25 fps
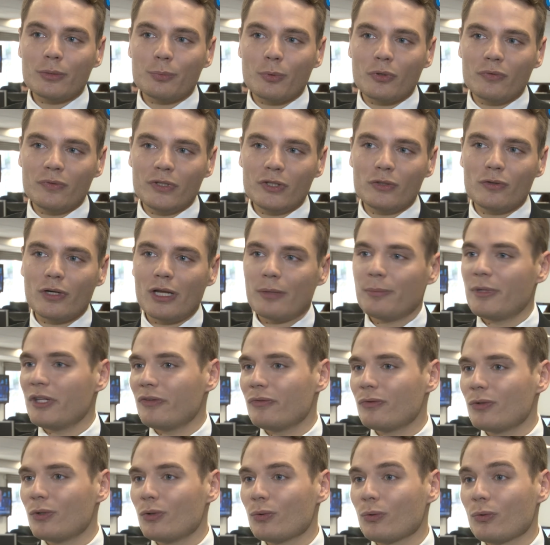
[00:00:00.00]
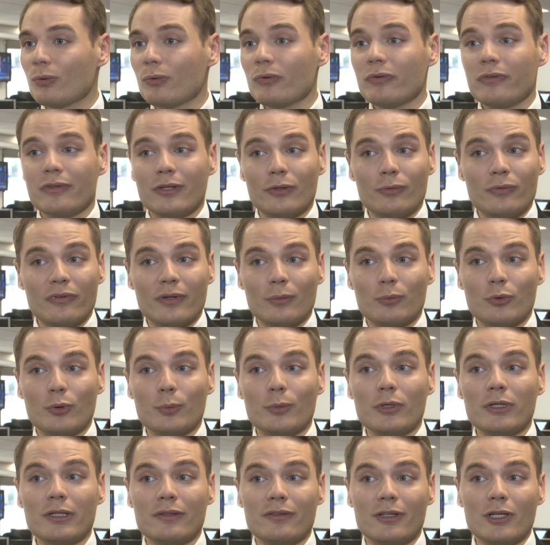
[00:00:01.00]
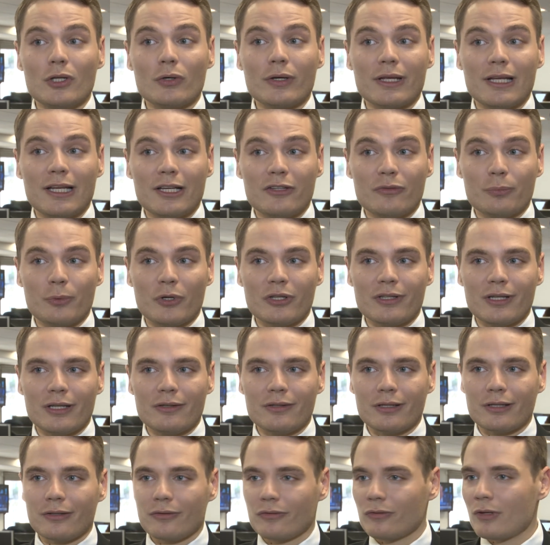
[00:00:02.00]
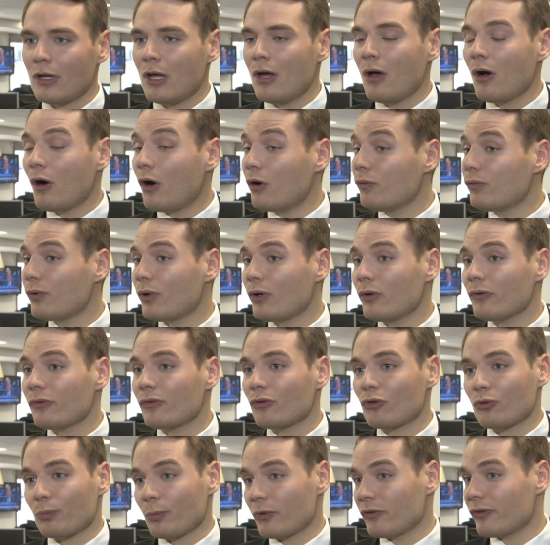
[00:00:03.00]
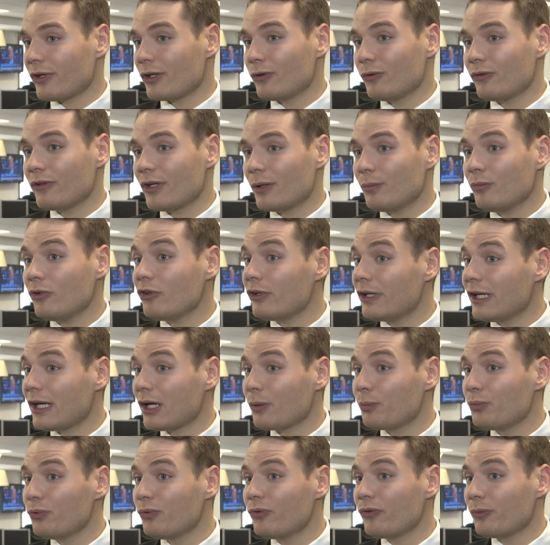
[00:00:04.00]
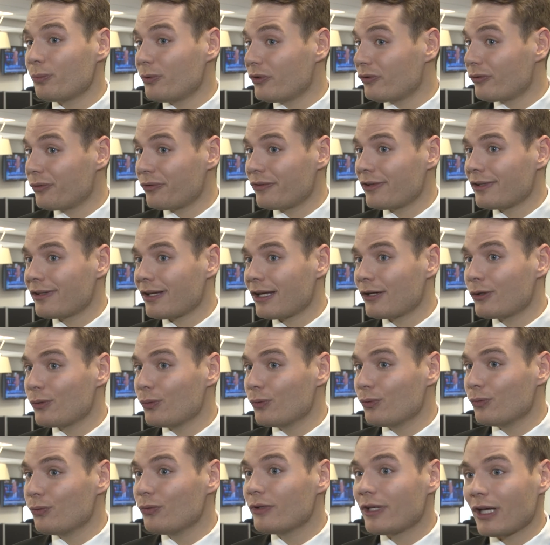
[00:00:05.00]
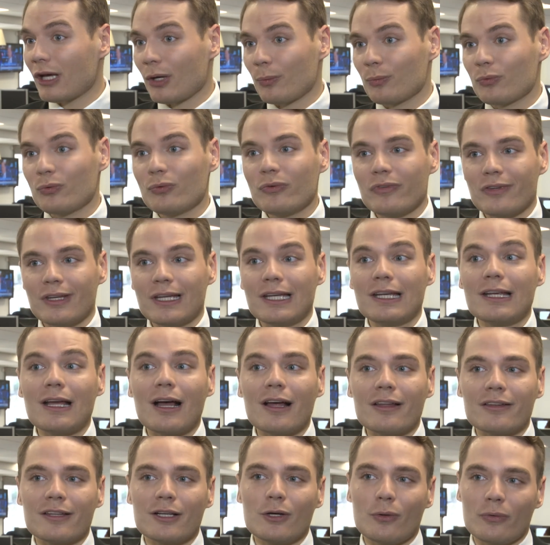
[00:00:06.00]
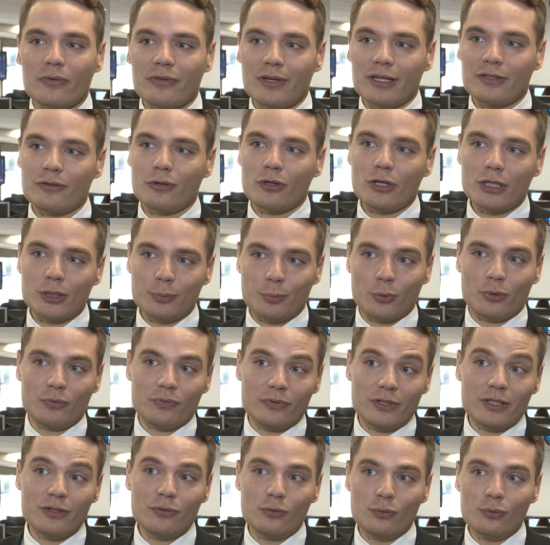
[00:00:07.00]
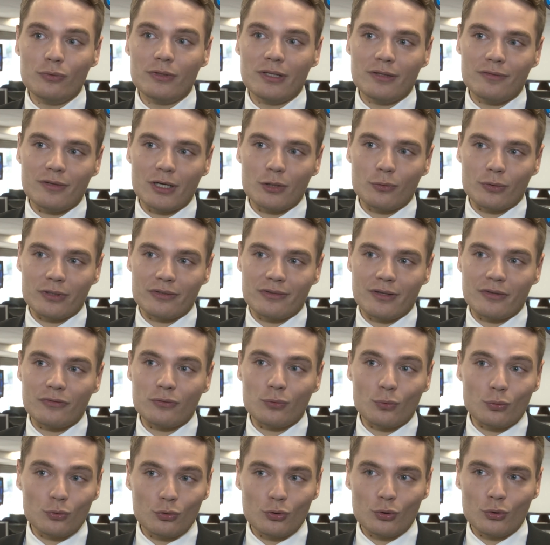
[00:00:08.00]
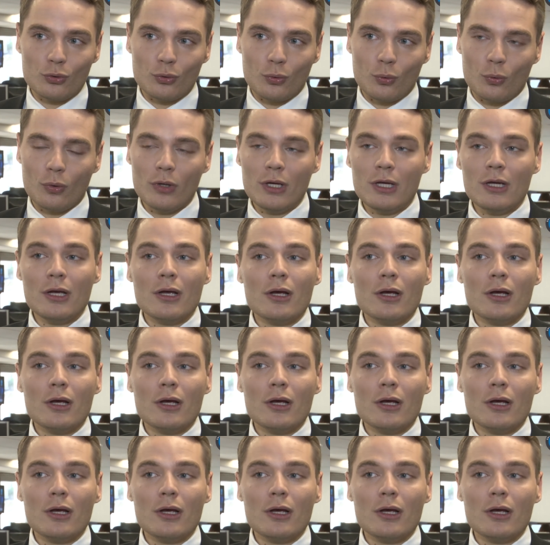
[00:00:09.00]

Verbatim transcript: qui profitent de la baisse de l'euro, c'est tout simplement les valeurs exportatrices. En France, je penserai notamment à Airbus, puisque c'est très connu qu'Airbus est un des grands acteurs qui profite d'une dévalorisation de l'euro.